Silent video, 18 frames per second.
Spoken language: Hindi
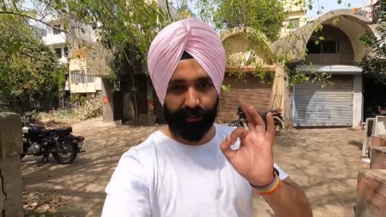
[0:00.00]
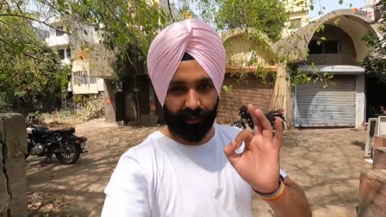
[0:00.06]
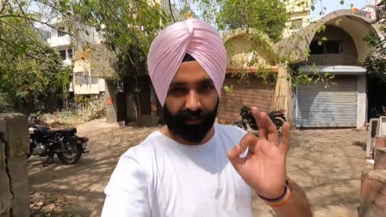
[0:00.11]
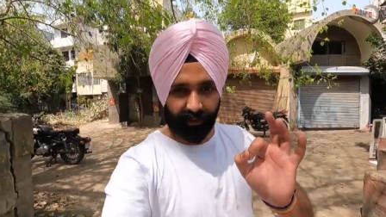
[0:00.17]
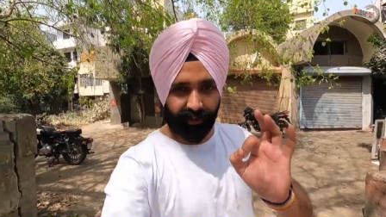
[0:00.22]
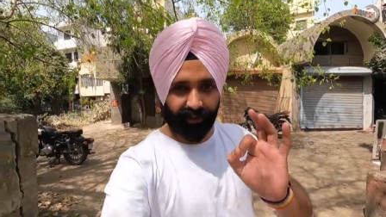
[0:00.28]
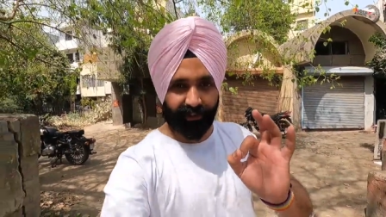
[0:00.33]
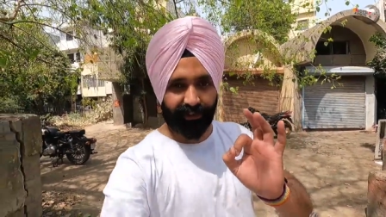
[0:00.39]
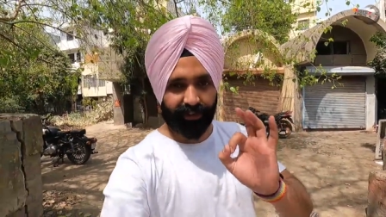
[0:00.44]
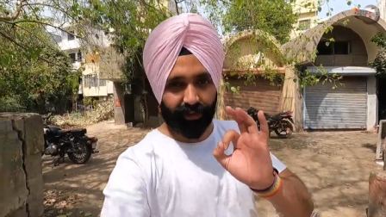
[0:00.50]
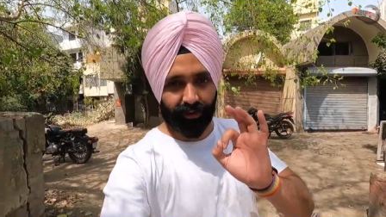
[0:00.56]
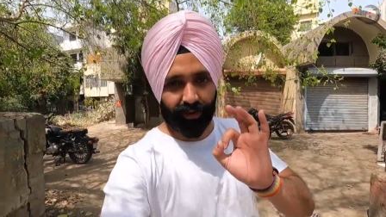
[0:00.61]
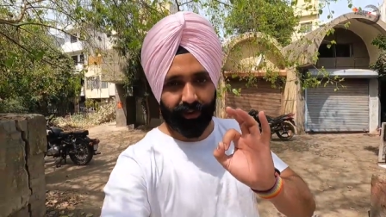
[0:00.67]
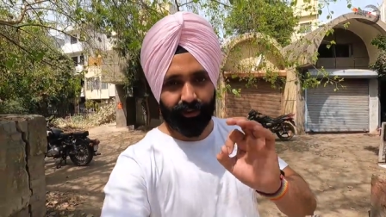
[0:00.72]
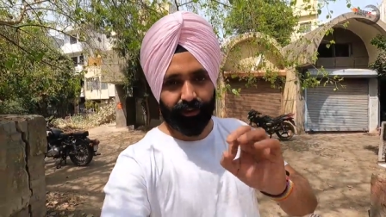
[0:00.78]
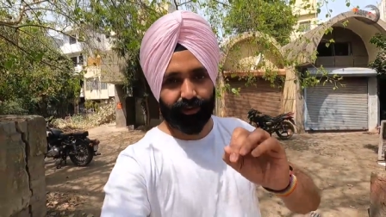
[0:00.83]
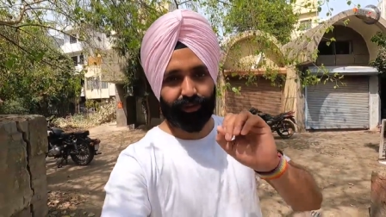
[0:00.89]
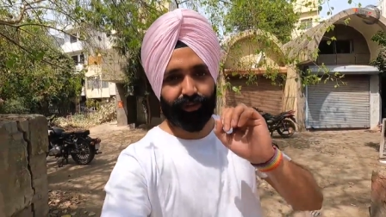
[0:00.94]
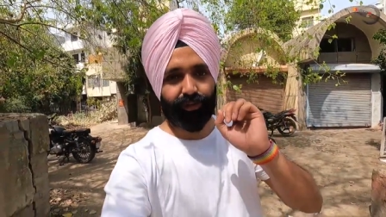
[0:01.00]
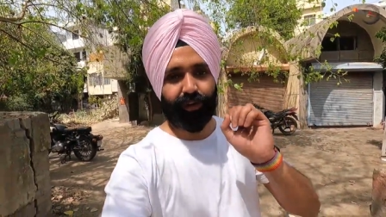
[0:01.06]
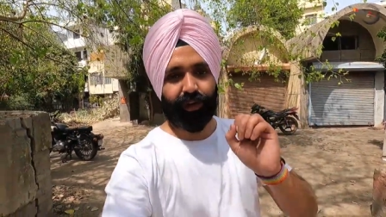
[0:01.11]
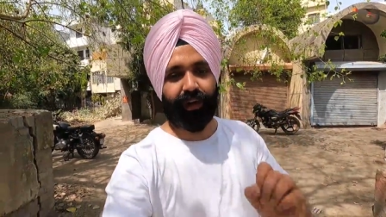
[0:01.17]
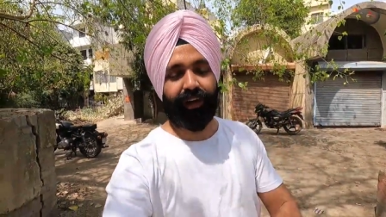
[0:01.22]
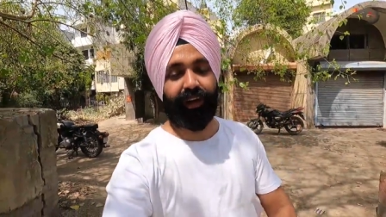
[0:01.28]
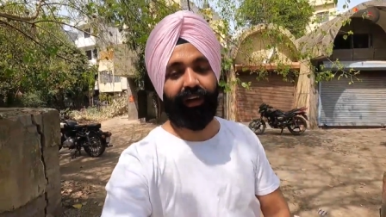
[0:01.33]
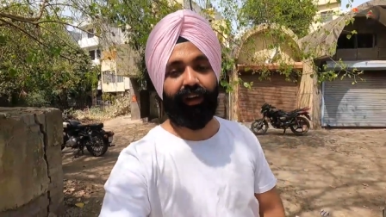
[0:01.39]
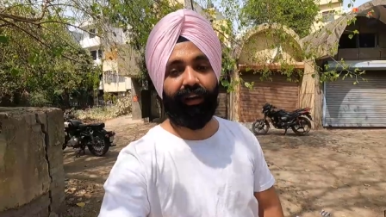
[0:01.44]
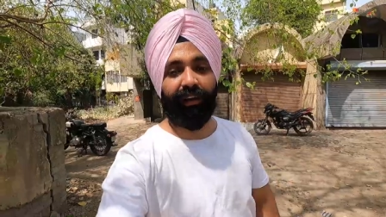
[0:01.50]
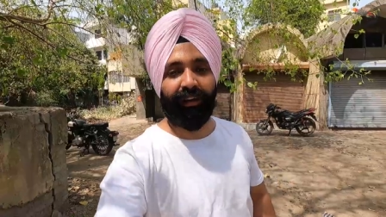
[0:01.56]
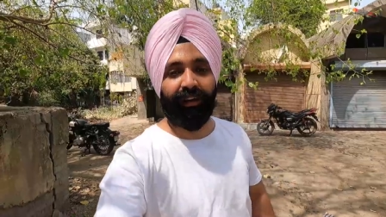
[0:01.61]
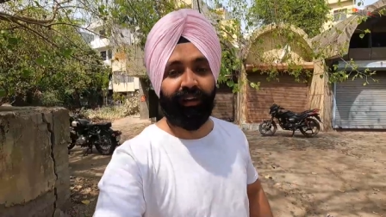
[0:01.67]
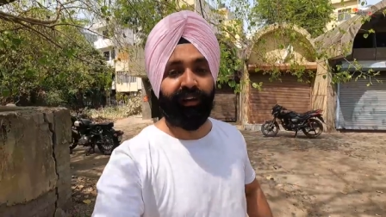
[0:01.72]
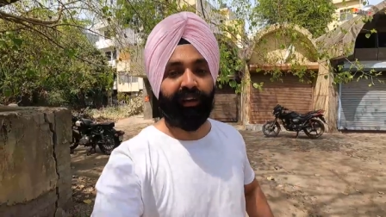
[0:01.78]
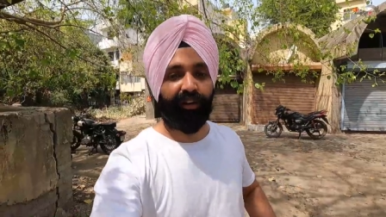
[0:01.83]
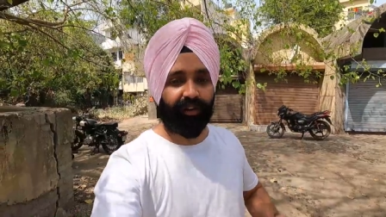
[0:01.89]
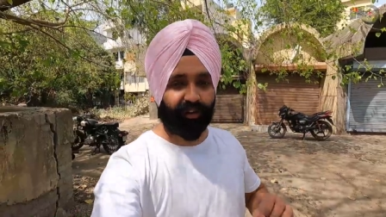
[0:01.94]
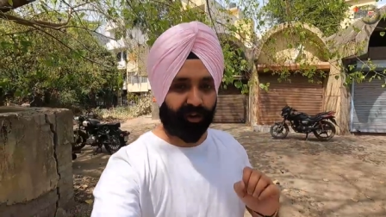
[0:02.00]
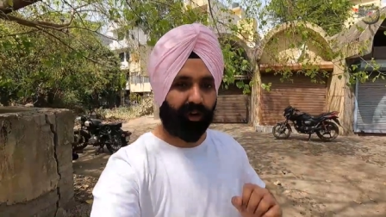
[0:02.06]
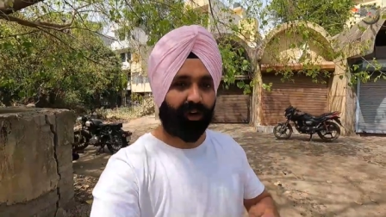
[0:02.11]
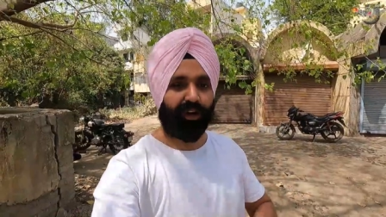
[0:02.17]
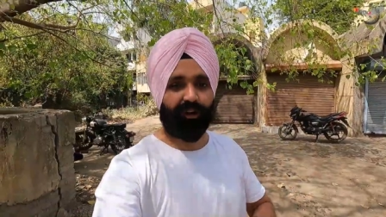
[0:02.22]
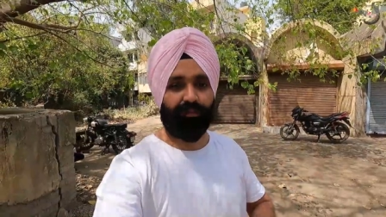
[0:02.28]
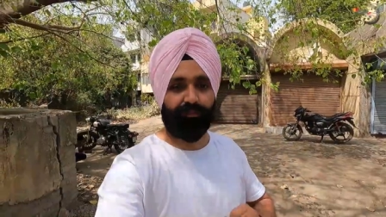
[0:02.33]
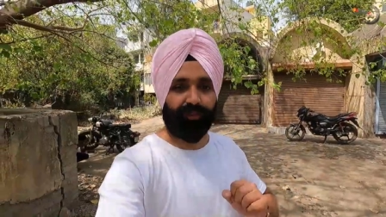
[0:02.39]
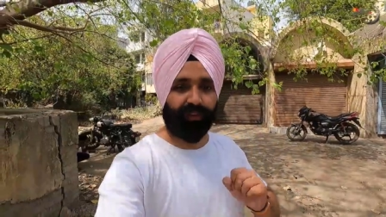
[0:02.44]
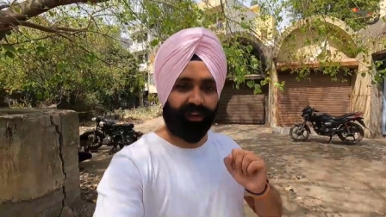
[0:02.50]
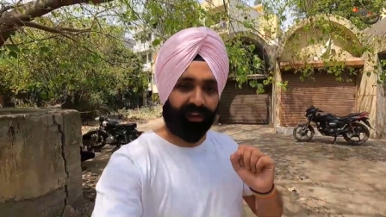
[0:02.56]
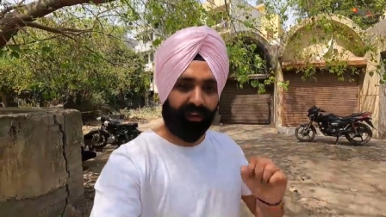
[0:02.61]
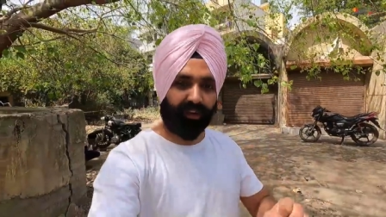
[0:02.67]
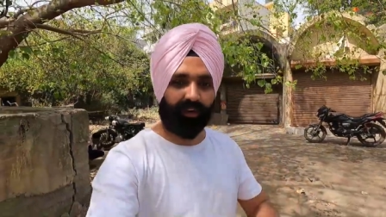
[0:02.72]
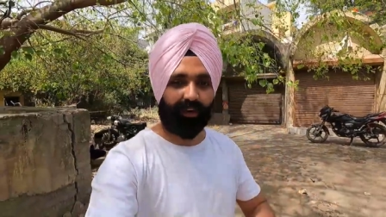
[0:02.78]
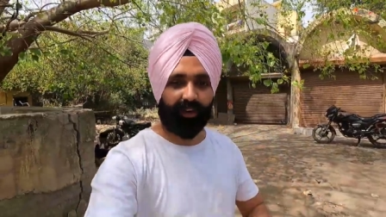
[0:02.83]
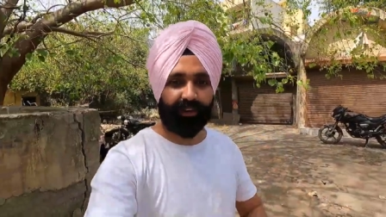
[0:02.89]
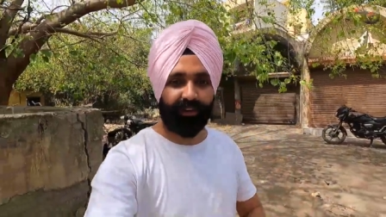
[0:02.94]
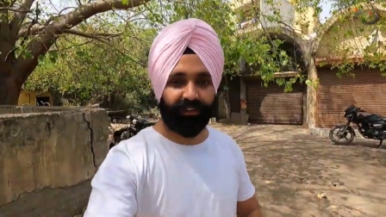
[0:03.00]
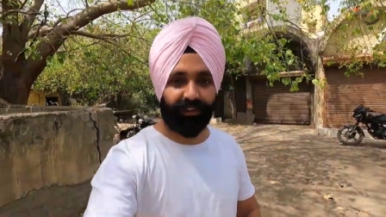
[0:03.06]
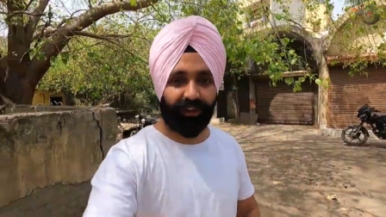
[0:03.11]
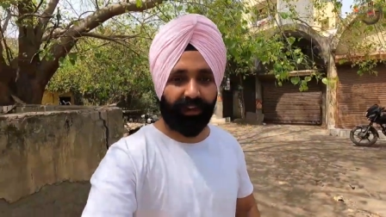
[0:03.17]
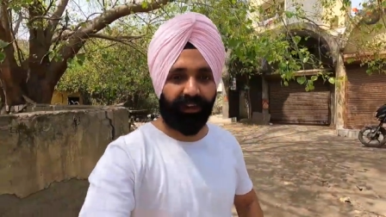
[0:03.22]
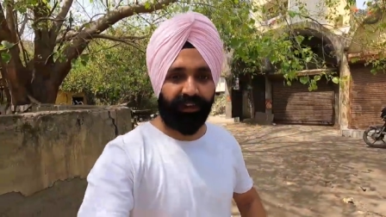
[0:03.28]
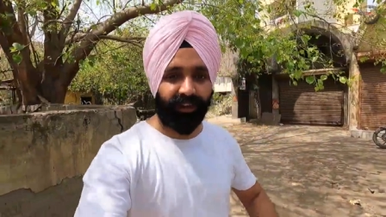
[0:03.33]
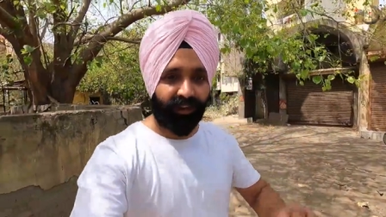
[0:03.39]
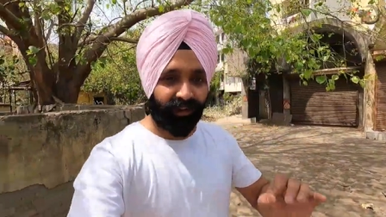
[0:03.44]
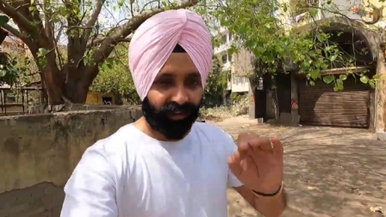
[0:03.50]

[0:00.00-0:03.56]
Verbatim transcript: बढ़िया इंजन ऑयल यूज़ हो रहा है रॉयल इनफील्ड का ओरिजिनल